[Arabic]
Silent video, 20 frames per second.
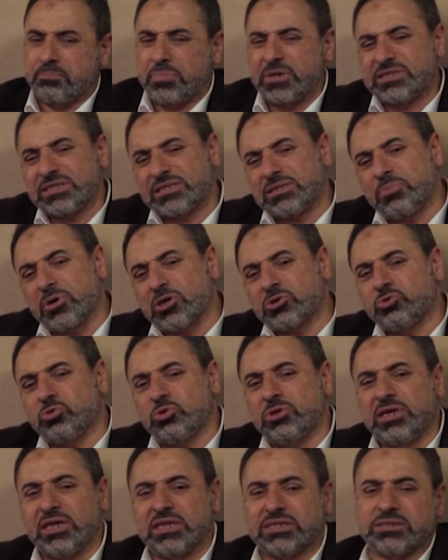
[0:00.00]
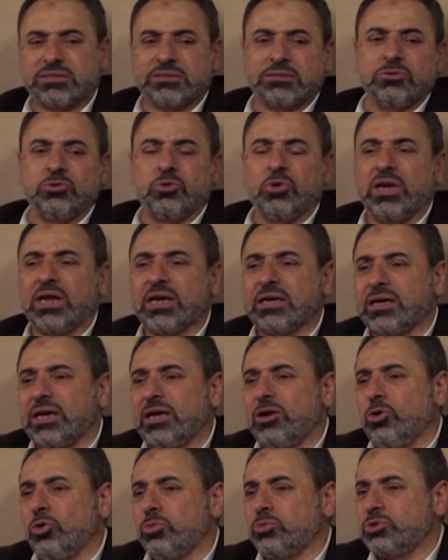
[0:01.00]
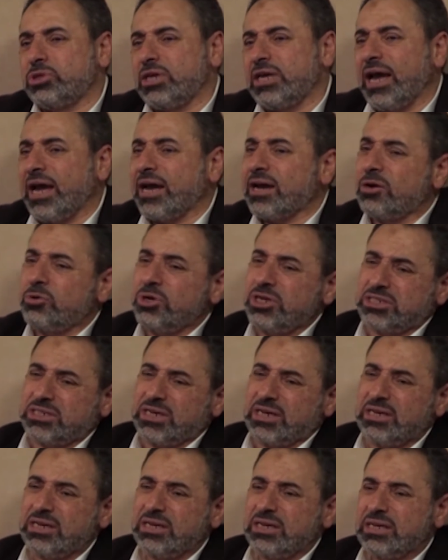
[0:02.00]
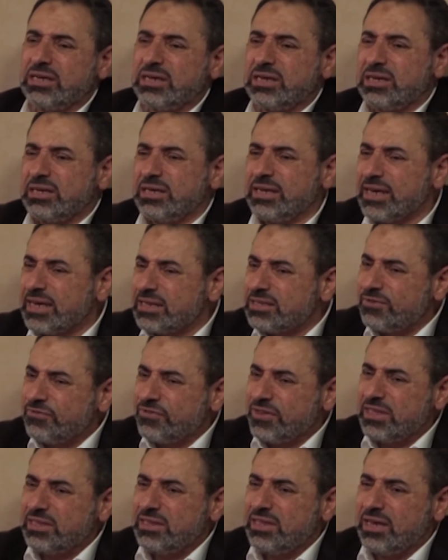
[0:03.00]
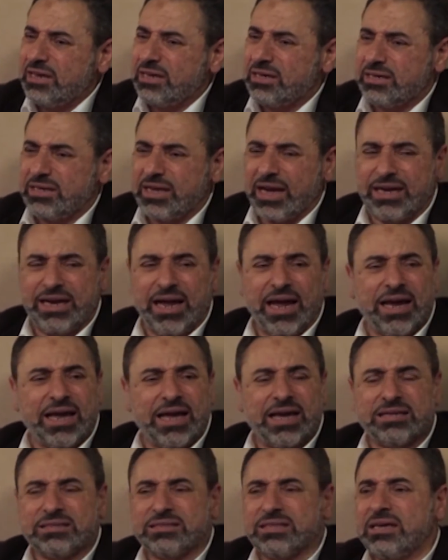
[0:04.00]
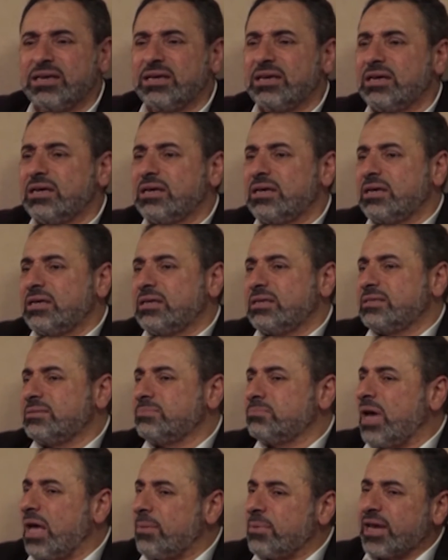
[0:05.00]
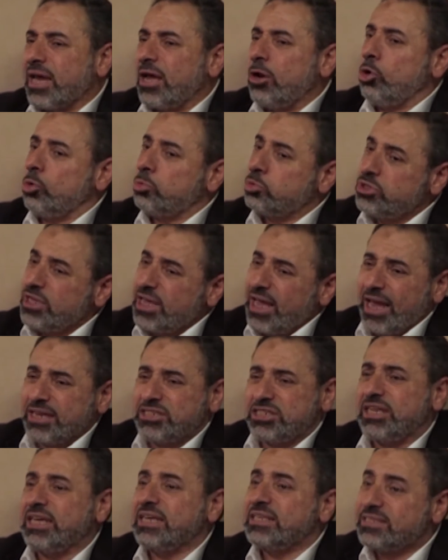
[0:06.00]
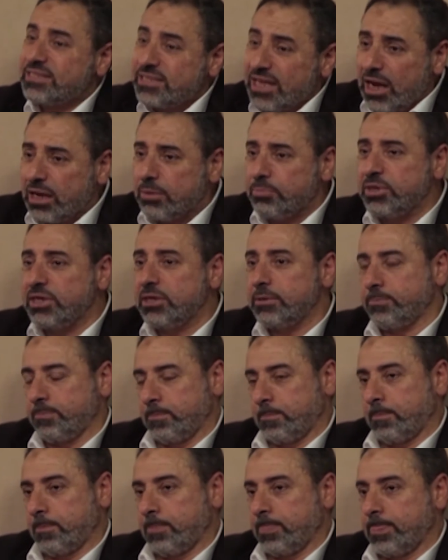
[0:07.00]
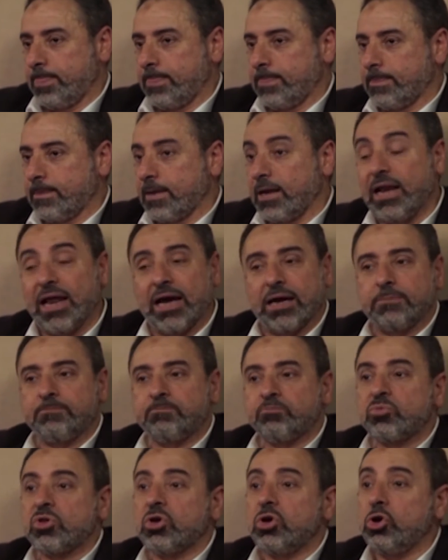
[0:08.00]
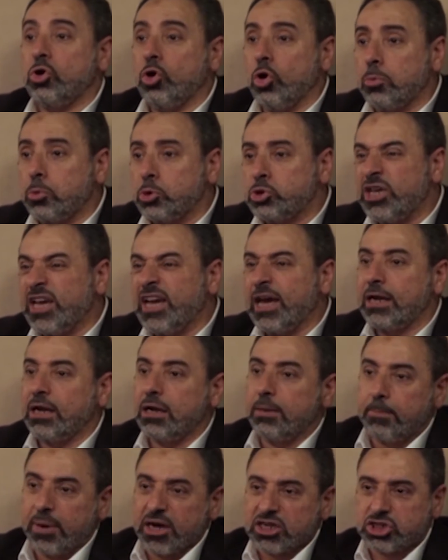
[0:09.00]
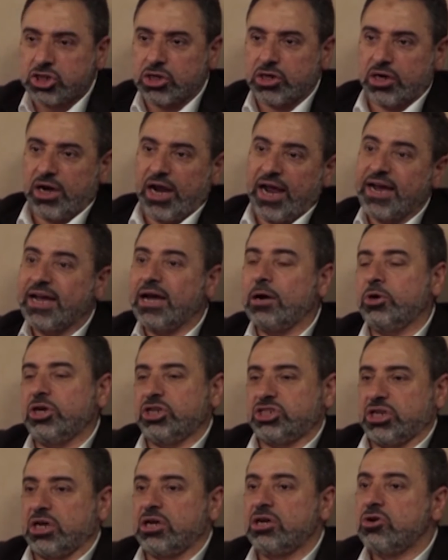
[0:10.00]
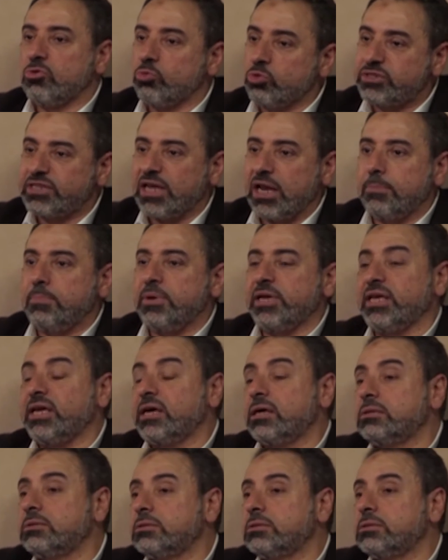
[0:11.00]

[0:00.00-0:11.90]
بس برضه الناس يقول لك العبودية حاجة وحشة نيجاتيف جدا يعني حاجة مهما كان العبودية شيء سلبي لا العبودية للبشر حاجة وحشة وسلبية